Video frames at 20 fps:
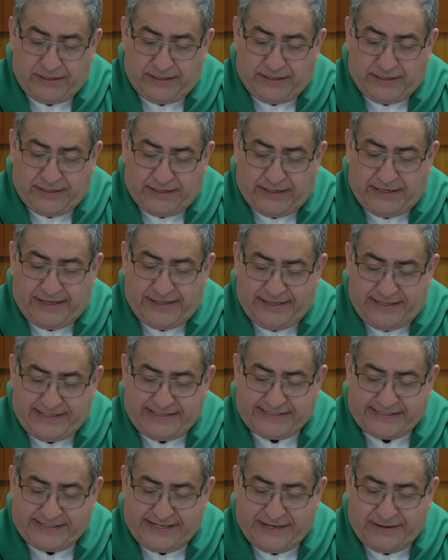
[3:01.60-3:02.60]
le
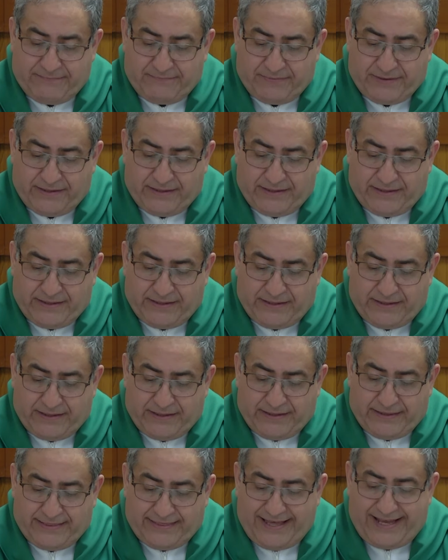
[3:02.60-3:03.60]
dice,
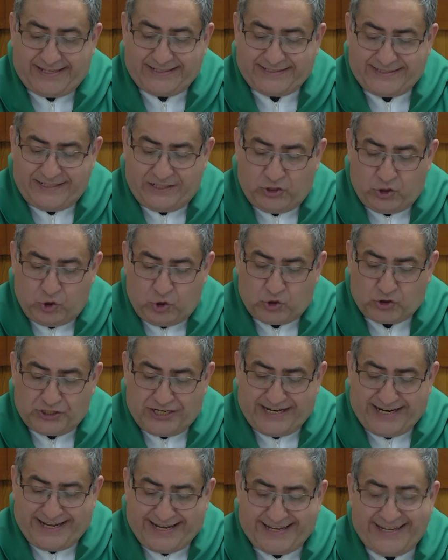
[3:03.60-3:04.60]
dáselos a
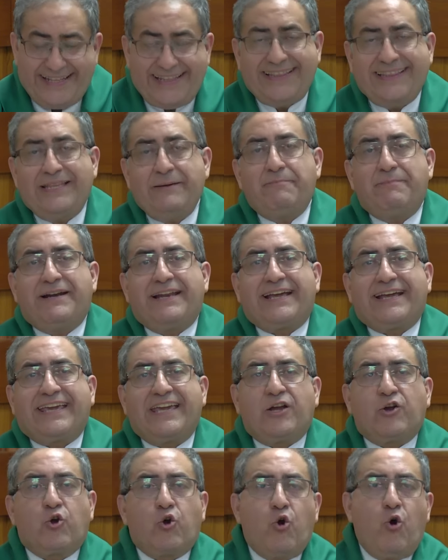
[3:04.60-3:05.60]
la gente para
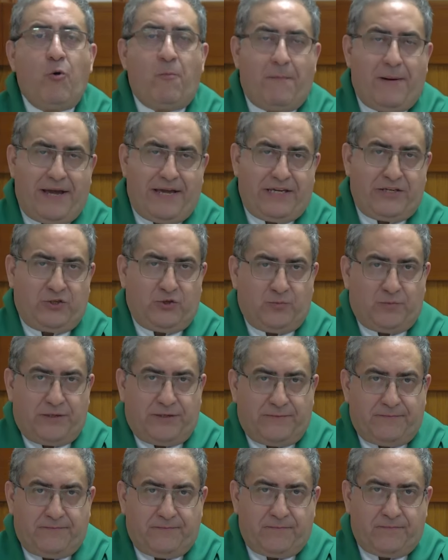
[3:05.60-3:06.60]
que coma
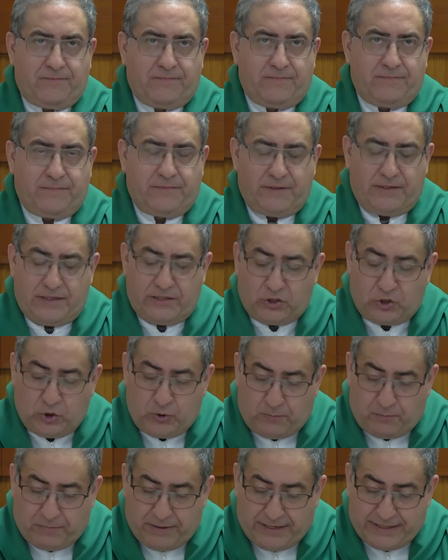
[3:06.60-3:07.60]
estos
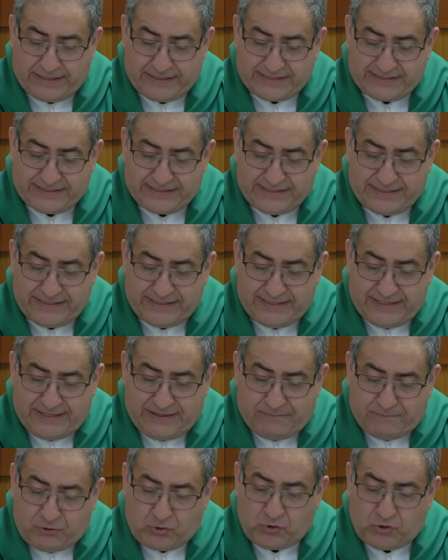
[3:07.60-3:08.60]
panes.
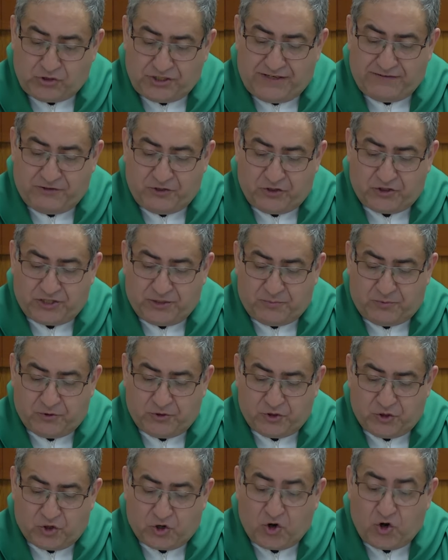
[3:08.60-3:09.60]
Pero su servidor
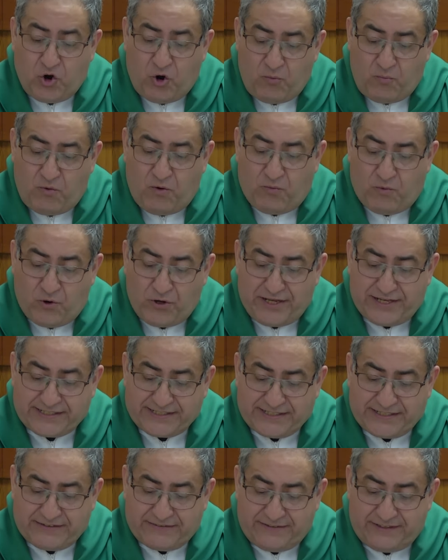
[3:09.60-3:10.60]
respondió, ¿cómo voy a
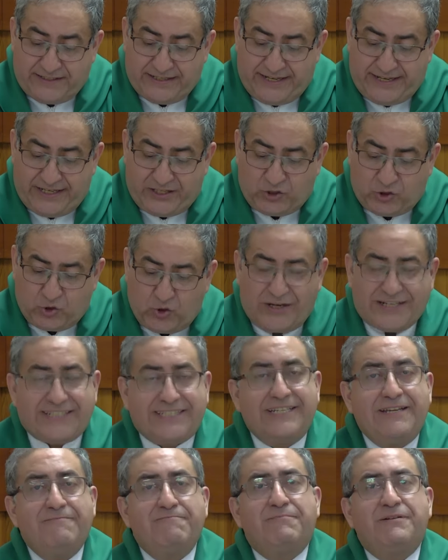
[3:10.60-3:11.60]
servir esto a
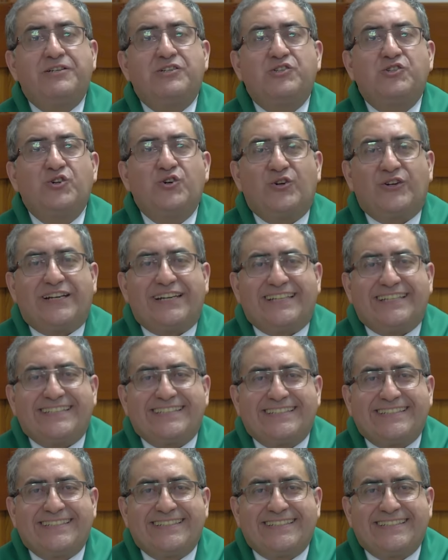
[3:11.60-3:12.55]
100 personas?